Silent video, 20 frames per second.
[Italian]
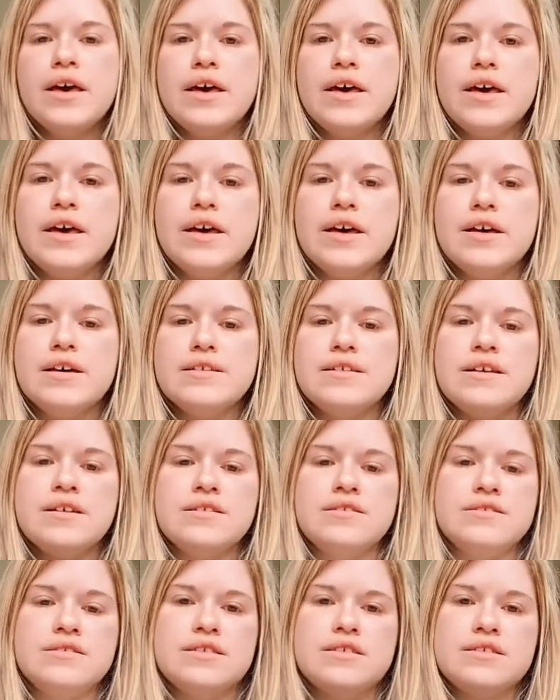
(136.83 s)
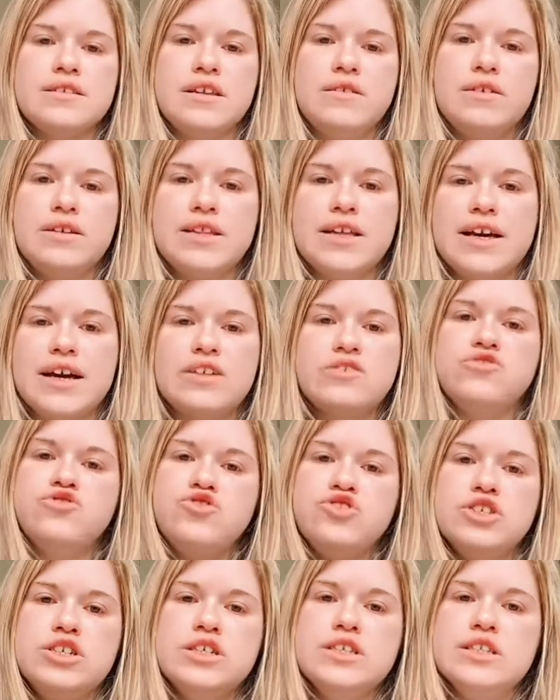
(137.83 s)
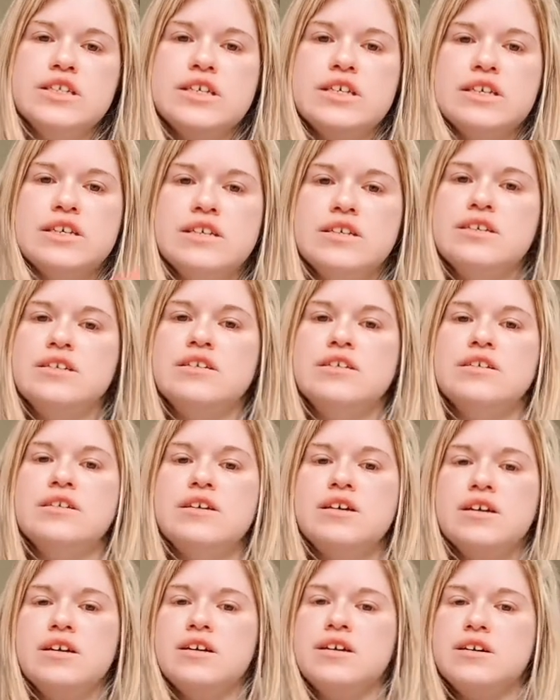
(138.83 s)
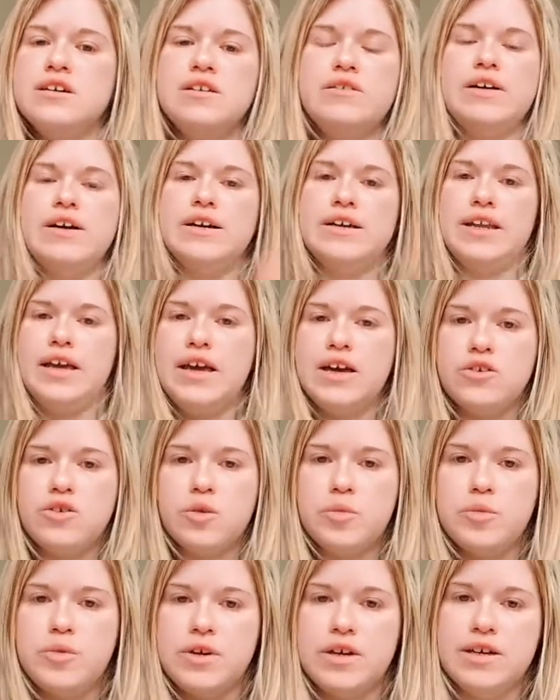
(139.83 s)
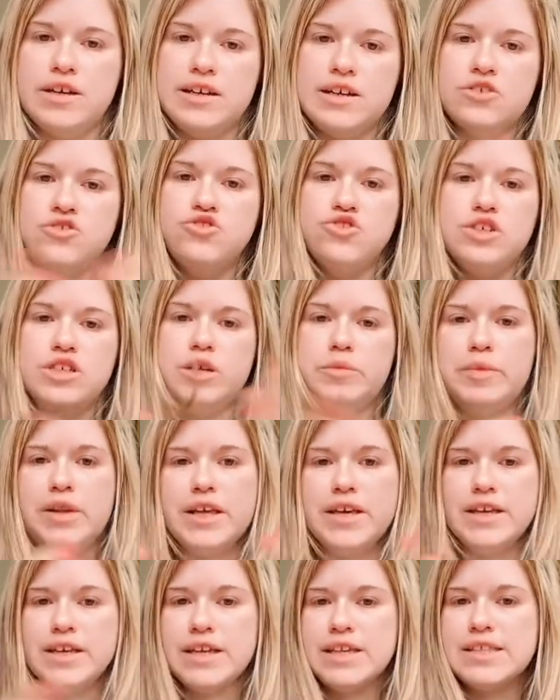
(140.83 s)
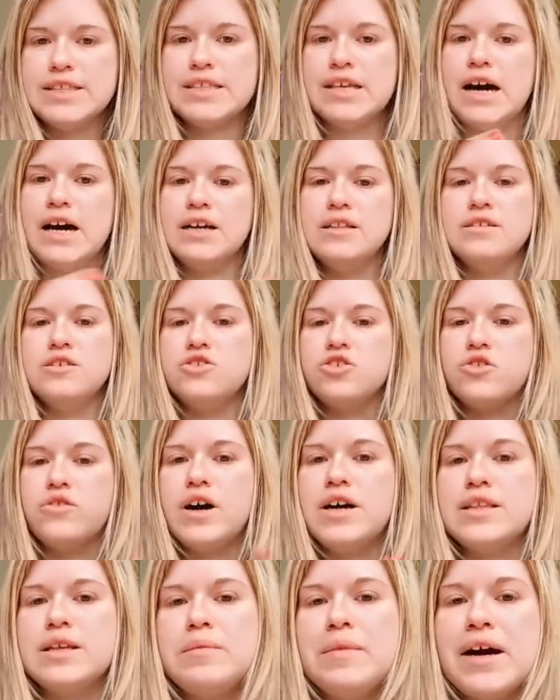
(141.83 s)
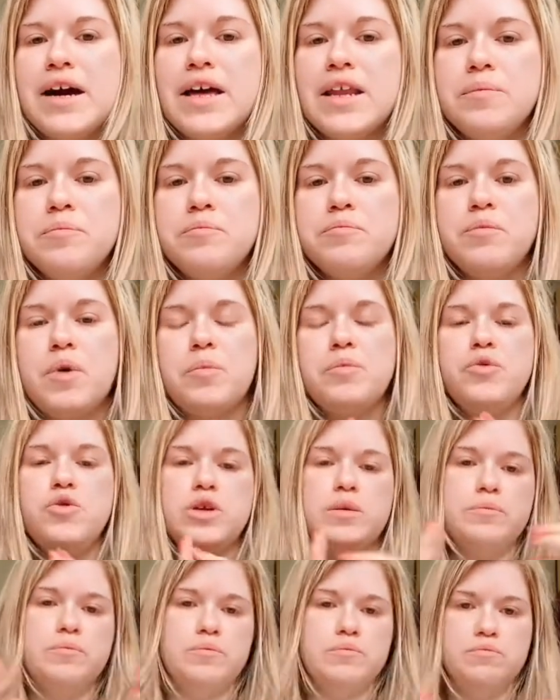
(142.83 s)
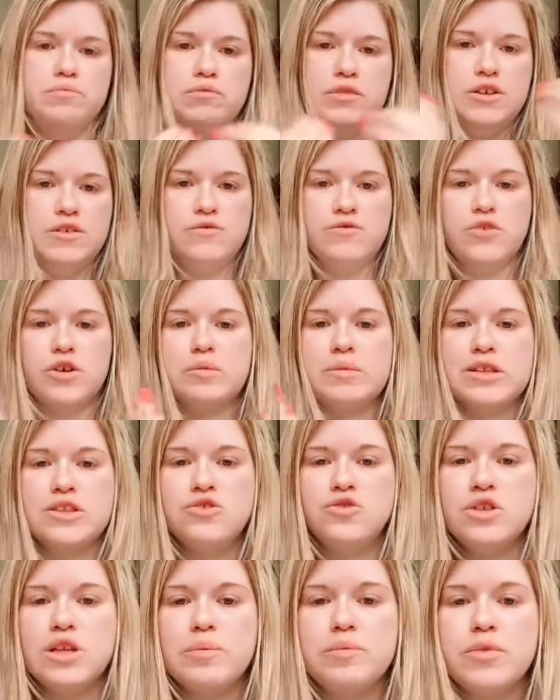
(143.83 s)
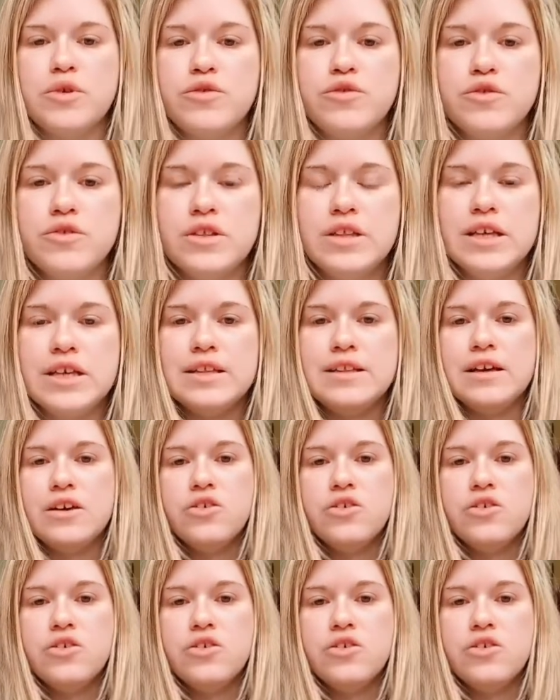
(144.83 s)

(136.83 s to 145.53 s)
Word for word: e se, scrivete kanjini eh, Ivan greco oppure i Cangini player inside trovate magari un po' più di, di informazioni approfondite.